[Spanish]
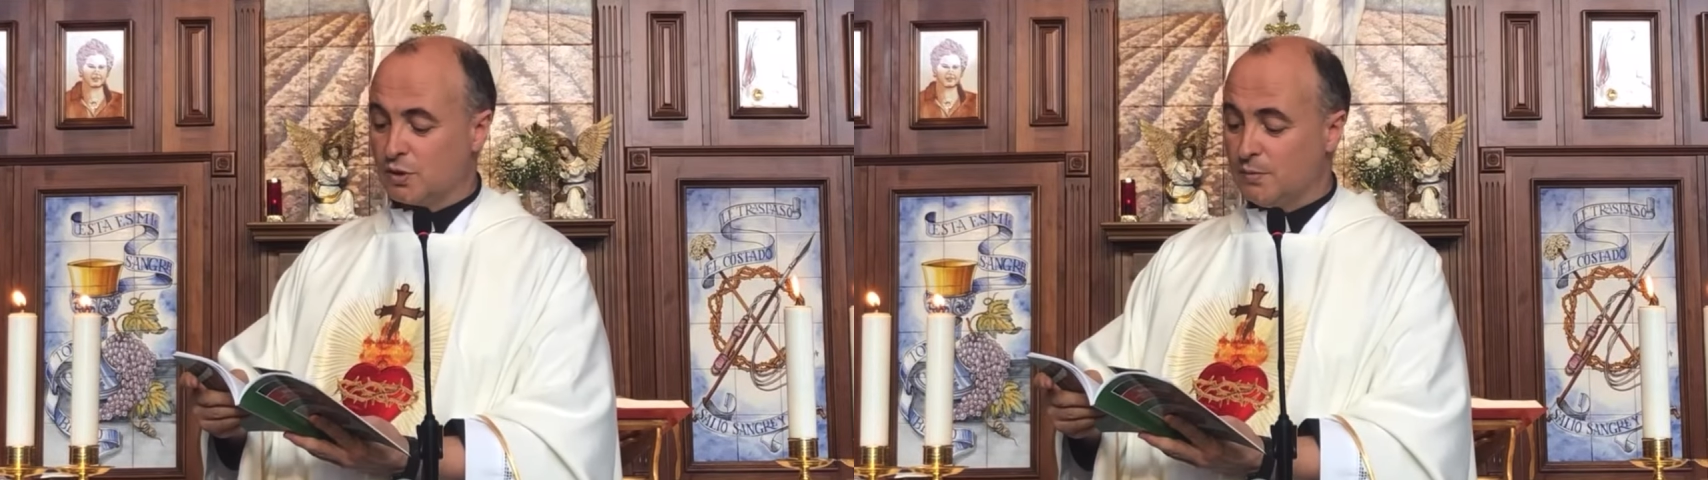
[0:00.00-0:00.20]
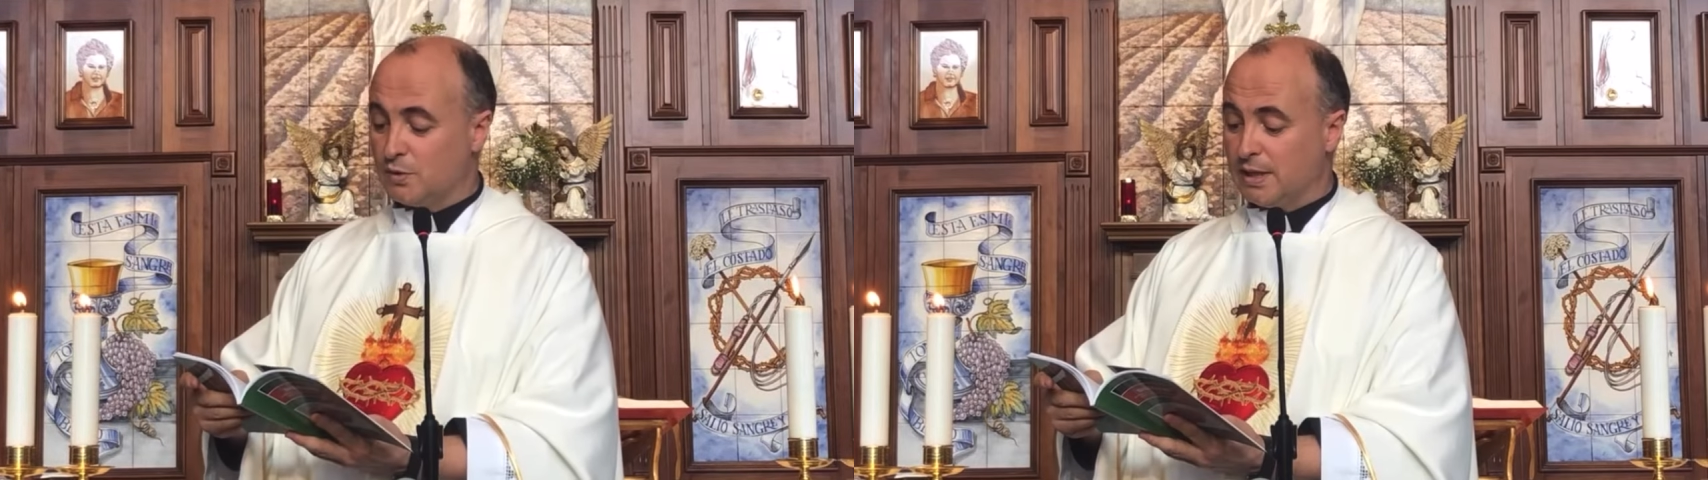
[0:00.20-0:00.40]

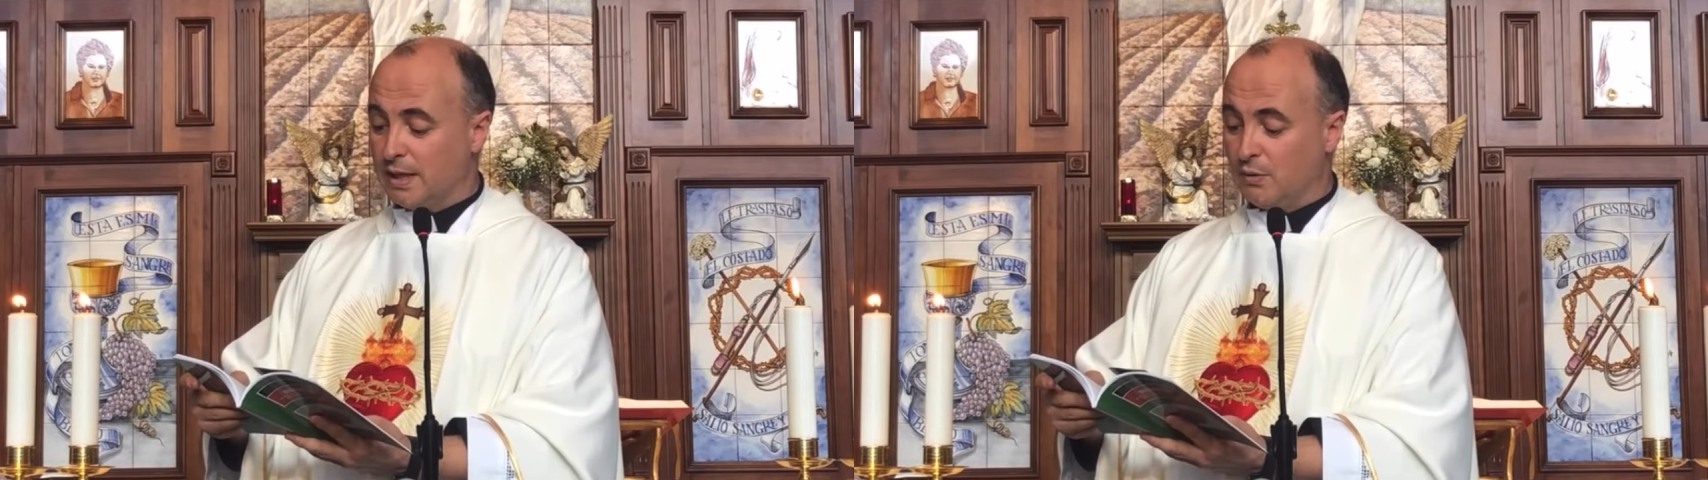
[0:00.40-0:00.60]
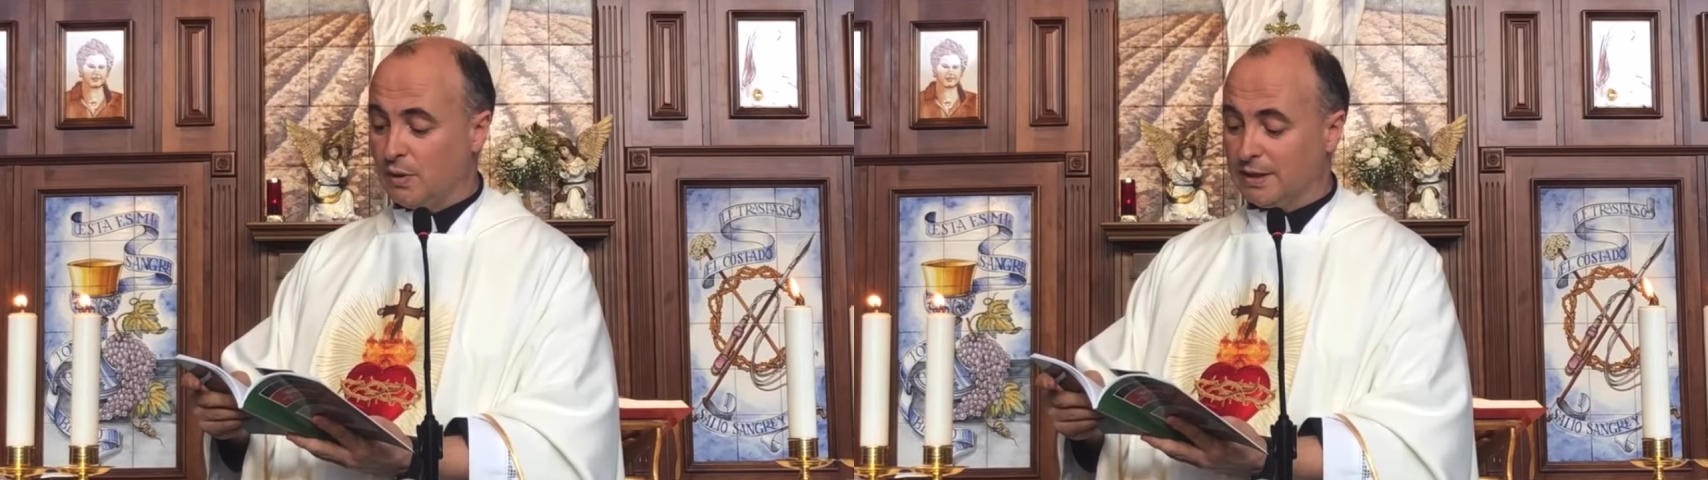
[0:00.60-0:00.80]
hemos
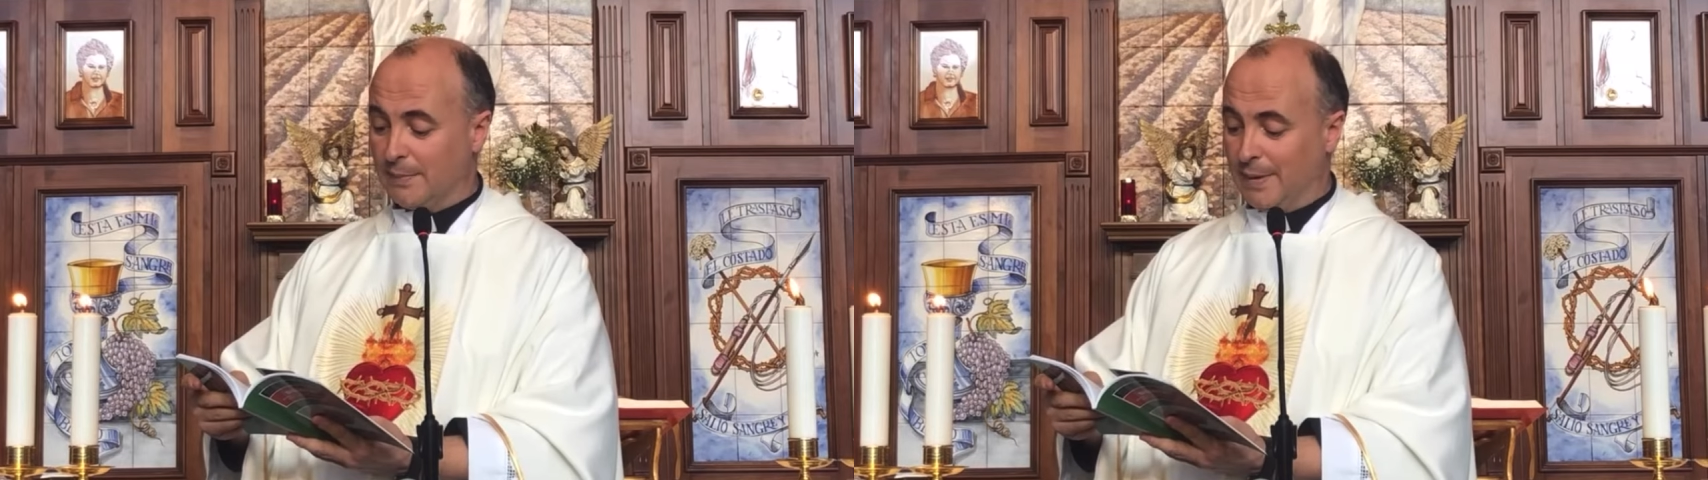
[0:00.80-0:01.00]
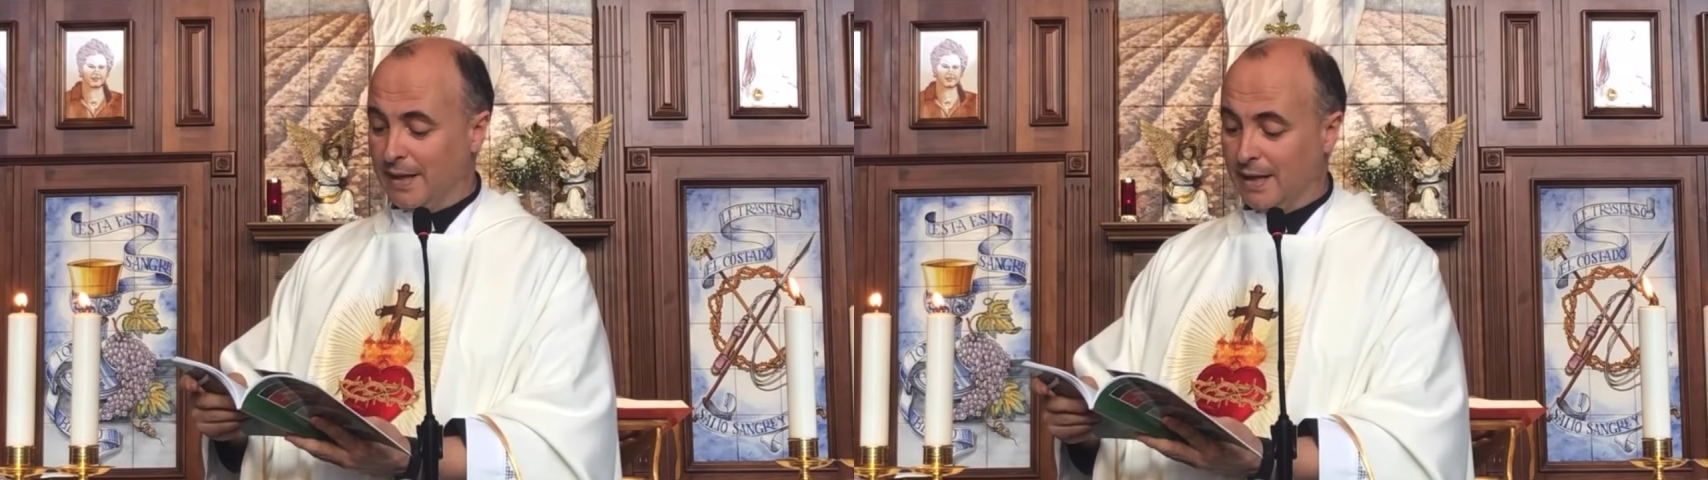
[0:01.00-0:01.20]
dejado
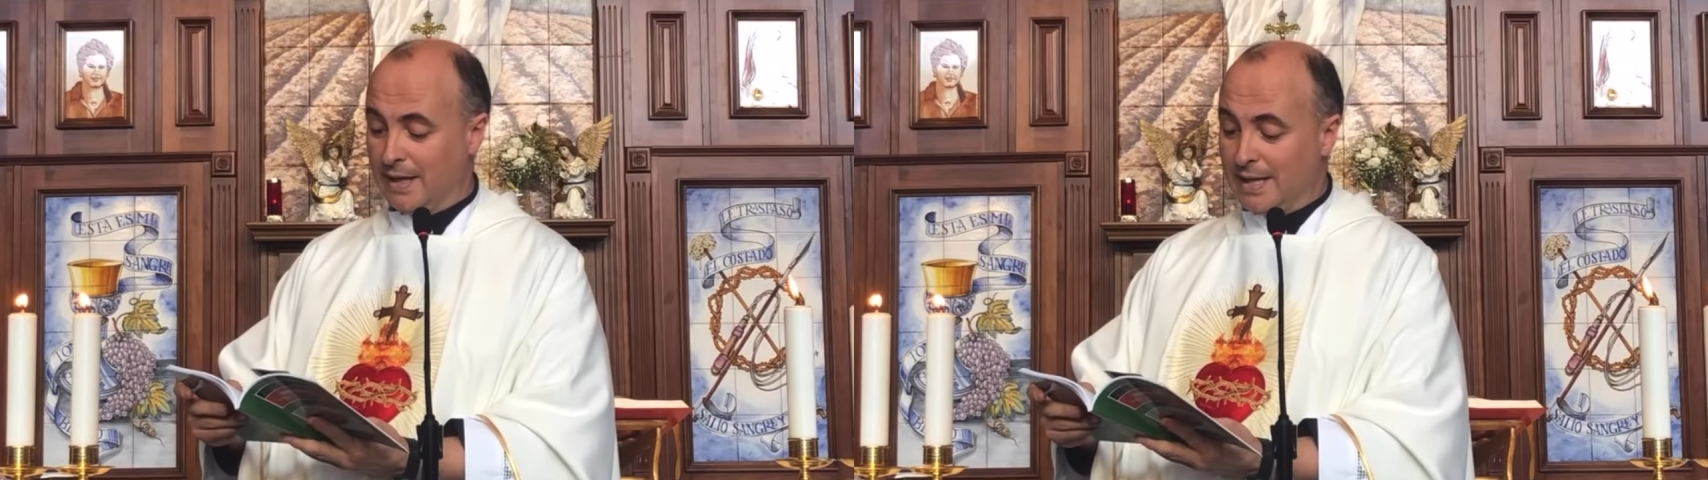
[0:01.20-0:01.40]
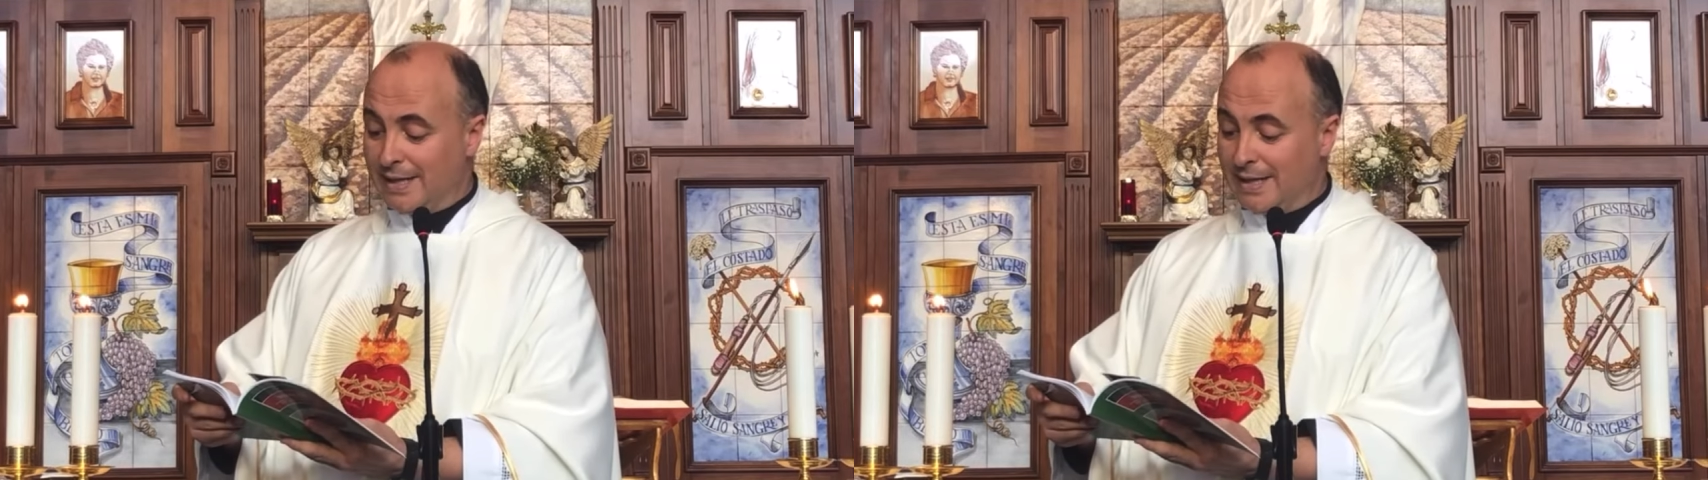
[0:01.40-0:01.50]
atrapar